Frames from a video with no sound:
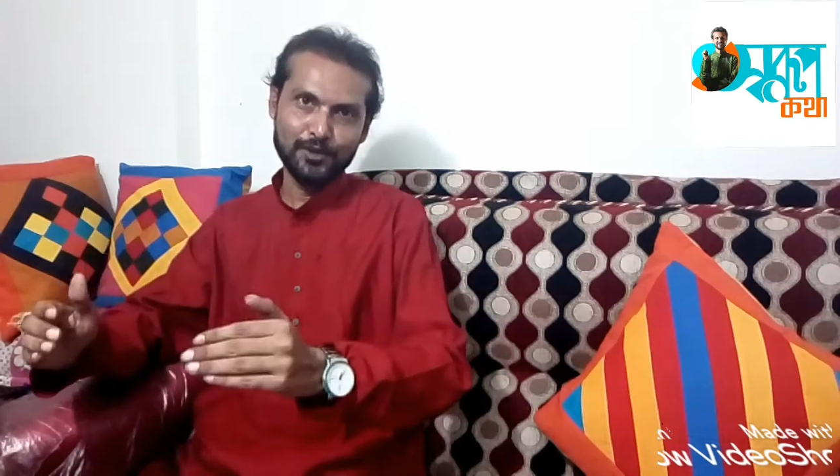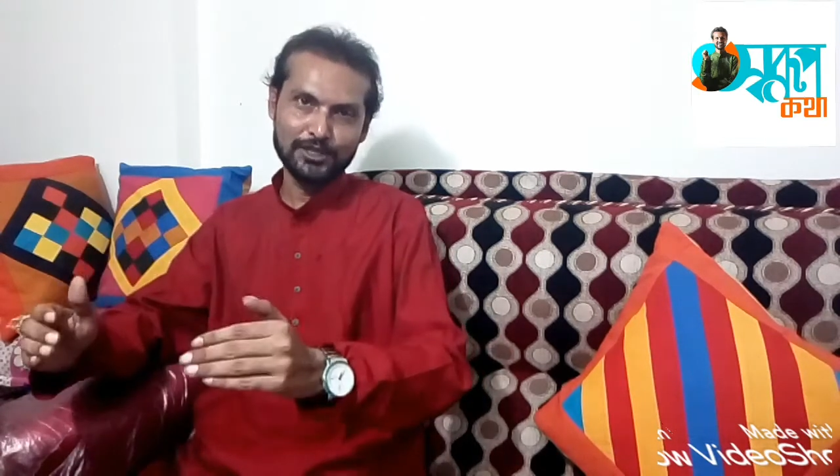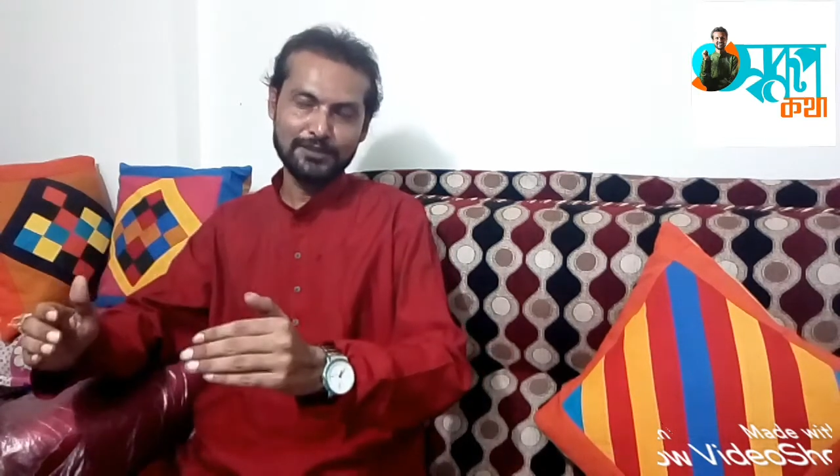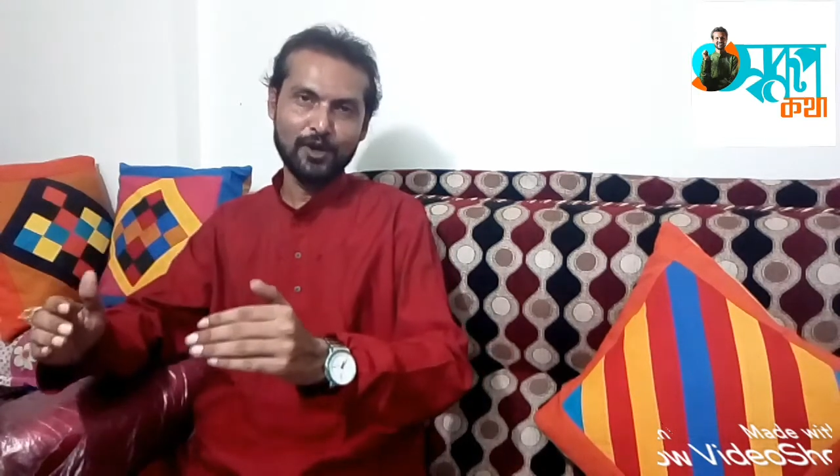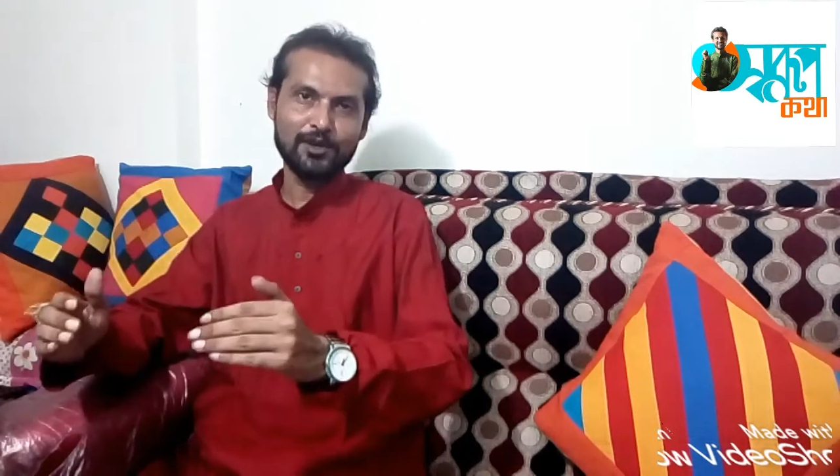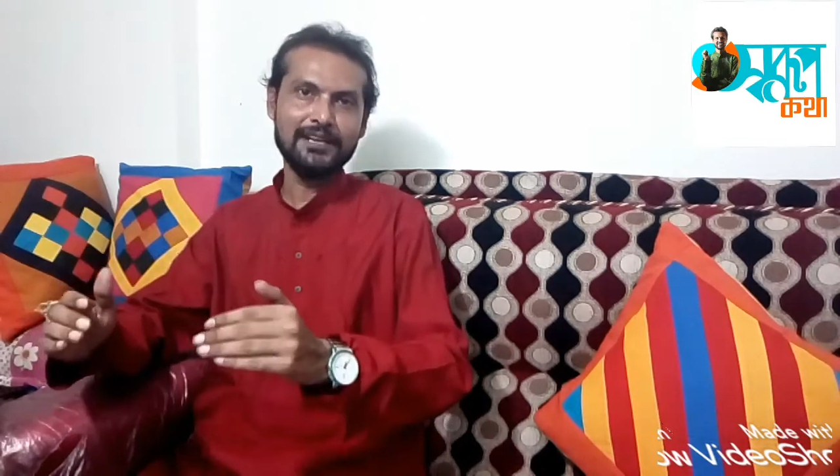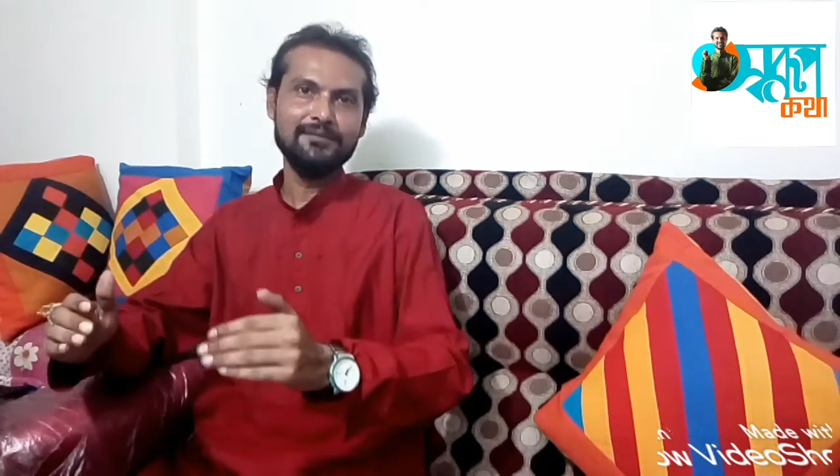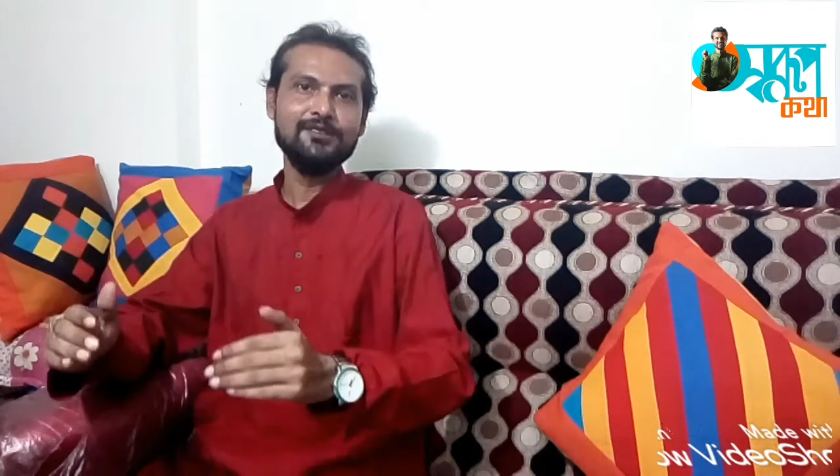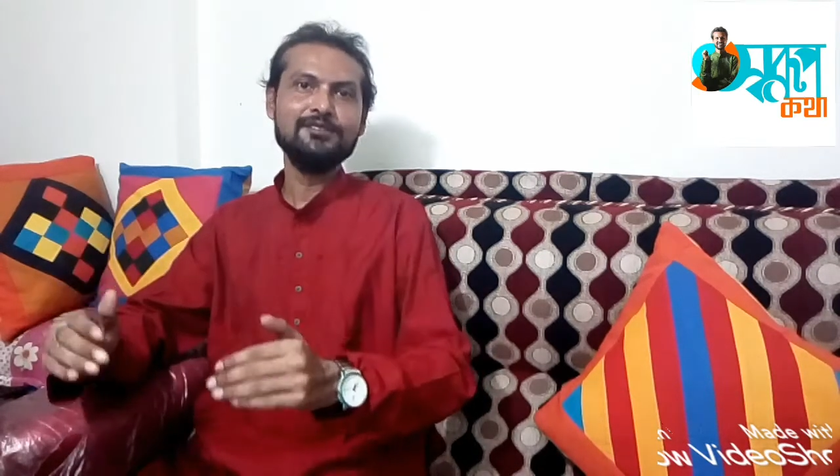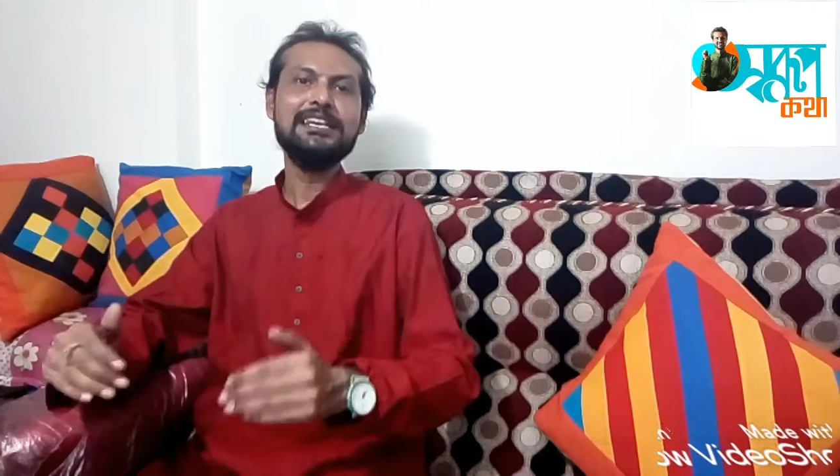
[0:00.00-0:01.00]
প্রতিপক্ষের
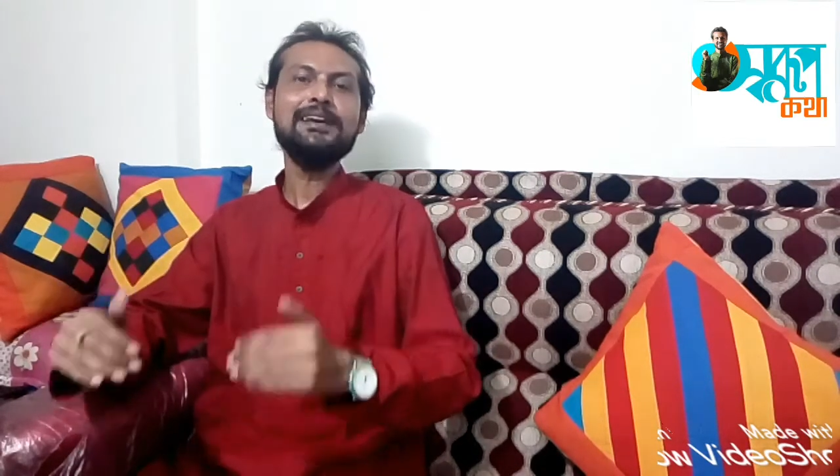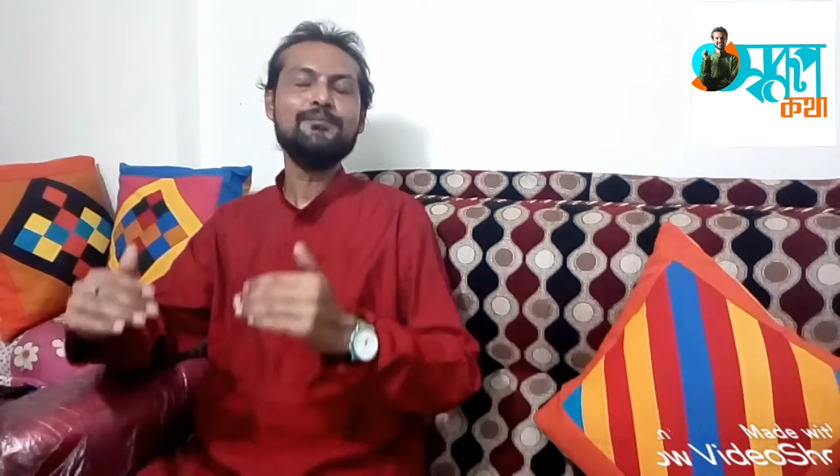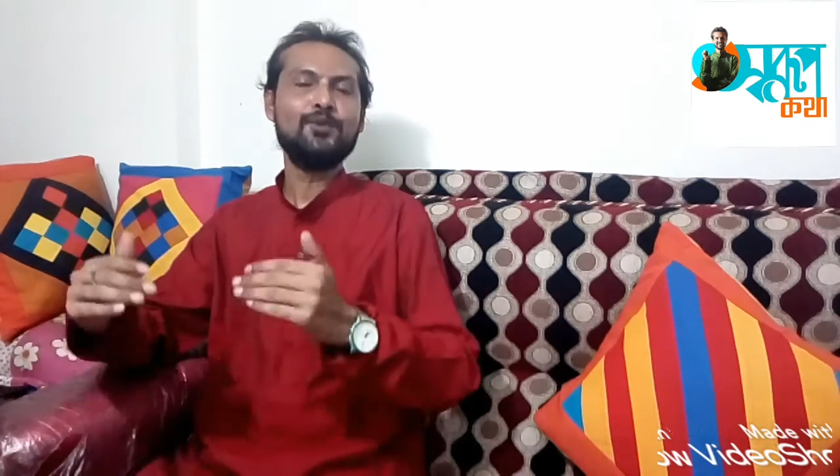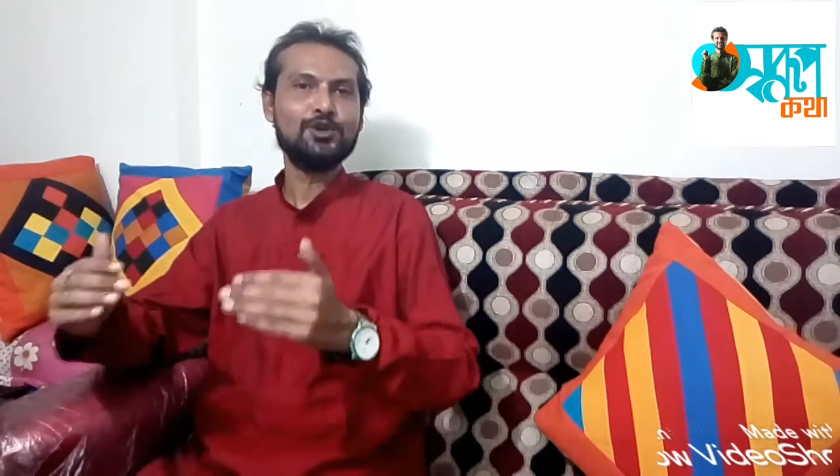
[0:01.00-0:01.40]
বিরুদ্ধে